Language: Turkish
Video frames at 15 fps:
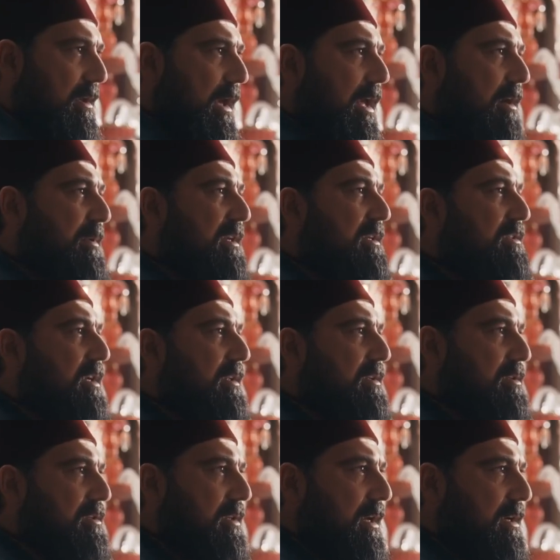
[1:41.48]
Ermeni
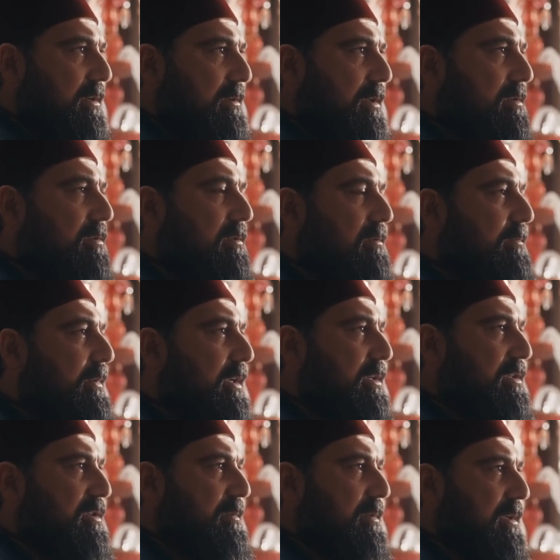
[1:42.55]
çetecilerle nasıl bir
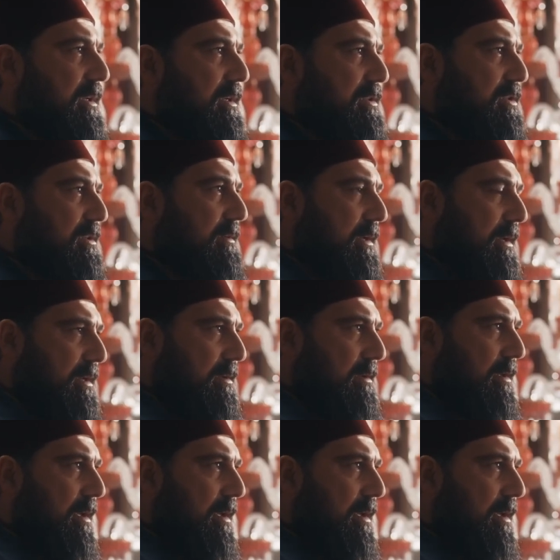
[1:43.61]
işbirliği içinde